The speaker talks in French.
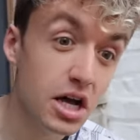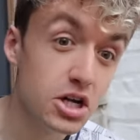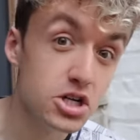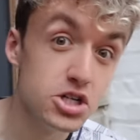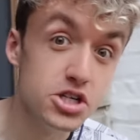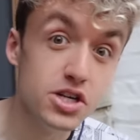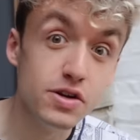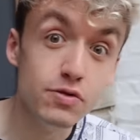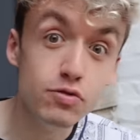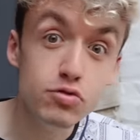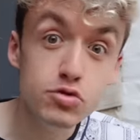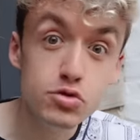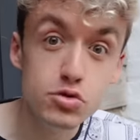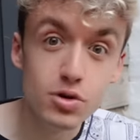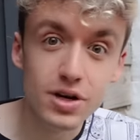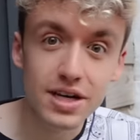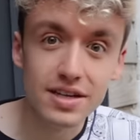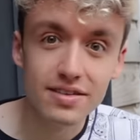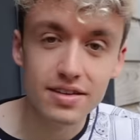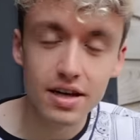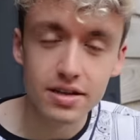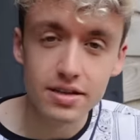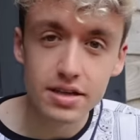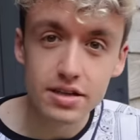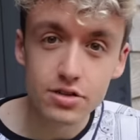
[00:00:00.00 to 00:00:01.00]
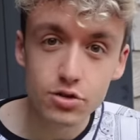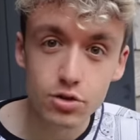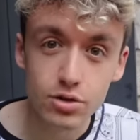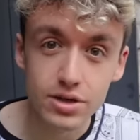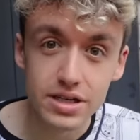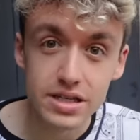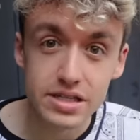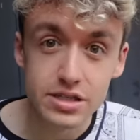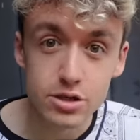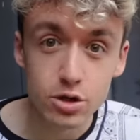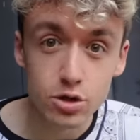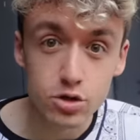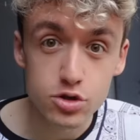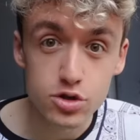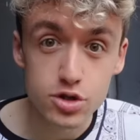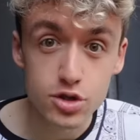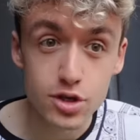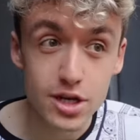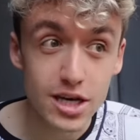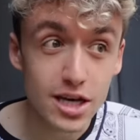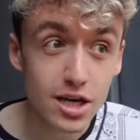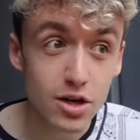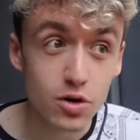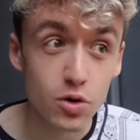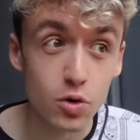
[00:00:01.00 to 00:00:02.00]
j'ai vu sur internet que les
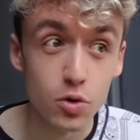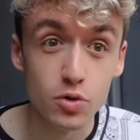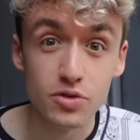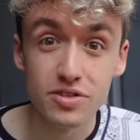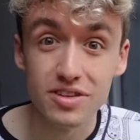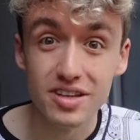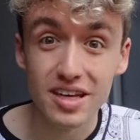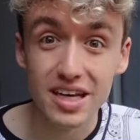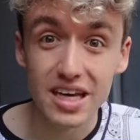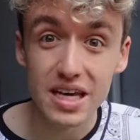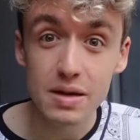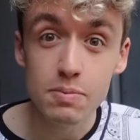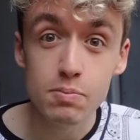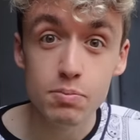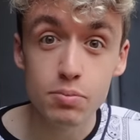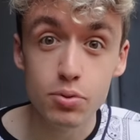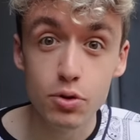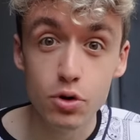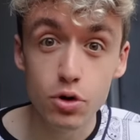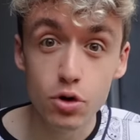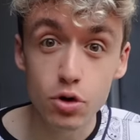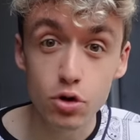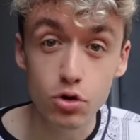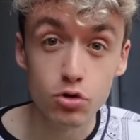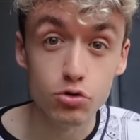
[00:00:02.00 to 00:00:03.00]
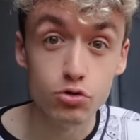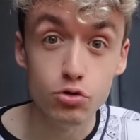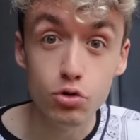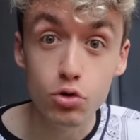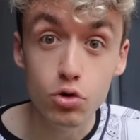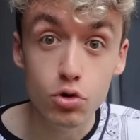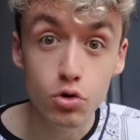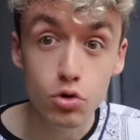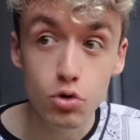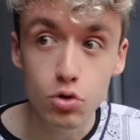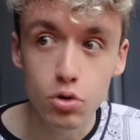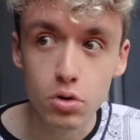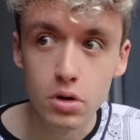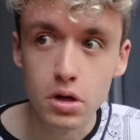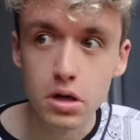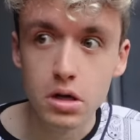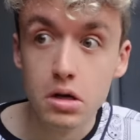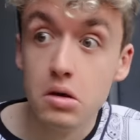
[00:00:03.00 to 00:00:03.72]
sorcières ont très peur de l'eau.